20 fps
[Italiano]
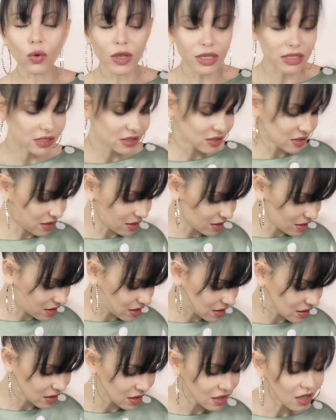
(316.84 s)
questi,
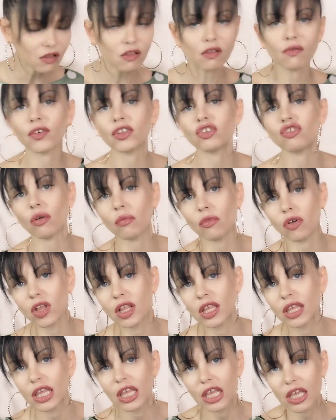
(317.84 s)
adesso facciamo
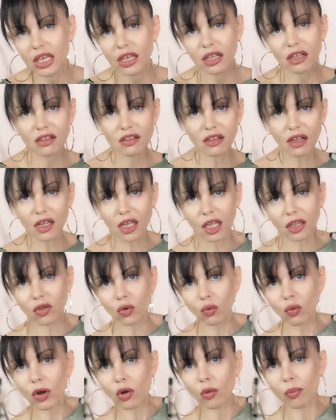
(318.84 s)
il
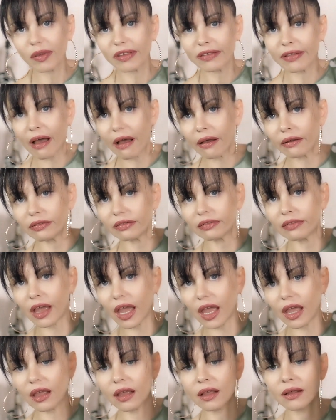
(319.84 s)
sacchetto quello
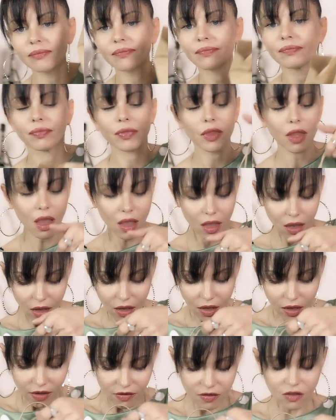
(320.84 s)
pesante,
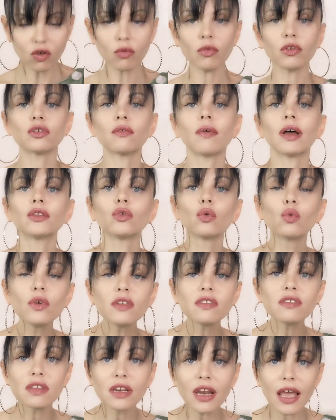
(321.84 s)
e siccome ho trovato
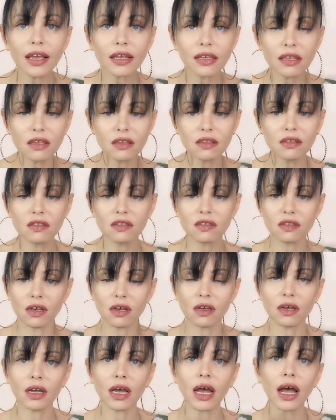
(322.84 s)
questi leggings
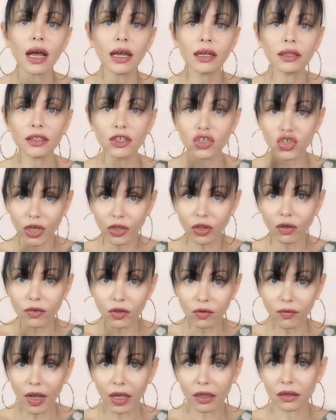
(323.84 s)
a
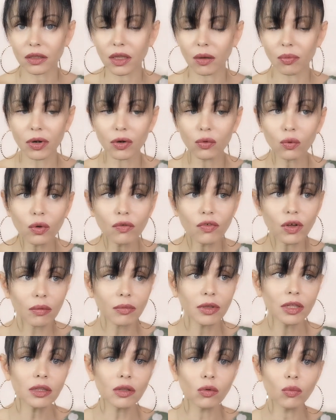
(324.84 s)
19,90 per cui
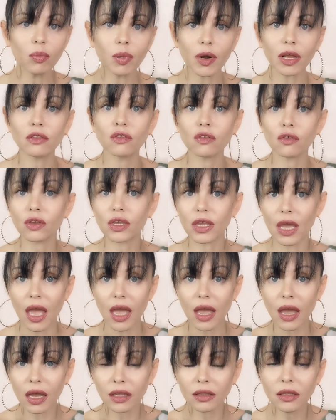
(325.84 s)
veramente un prezzo che
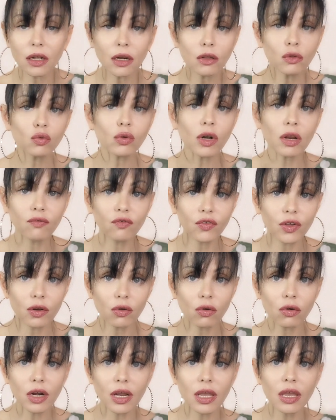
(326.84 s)
è addirittura
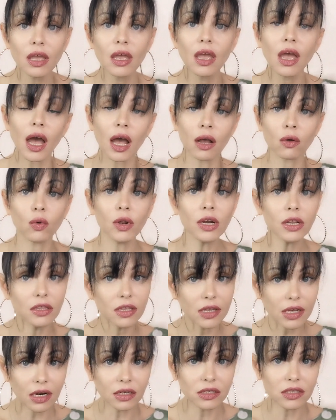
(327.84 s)
inferiore a quelli
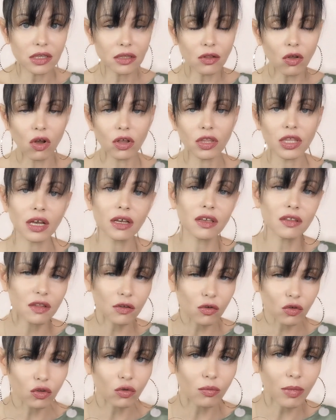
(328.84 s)
di Calcedonia che
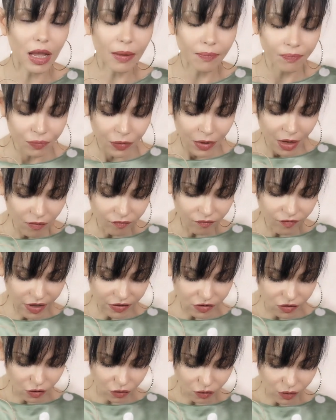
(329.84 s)
secondo me
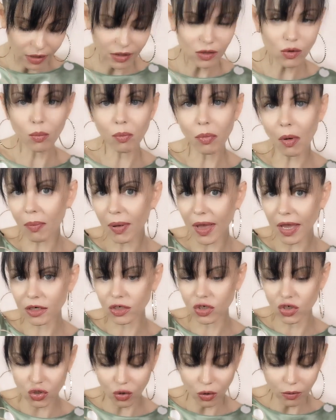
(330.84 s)
vestono anche un po'
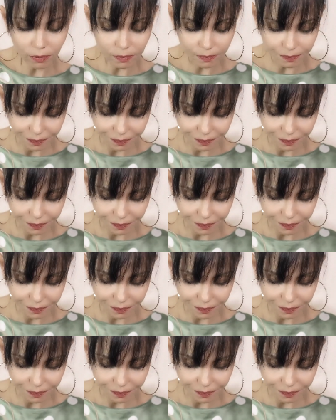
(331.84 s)
peggio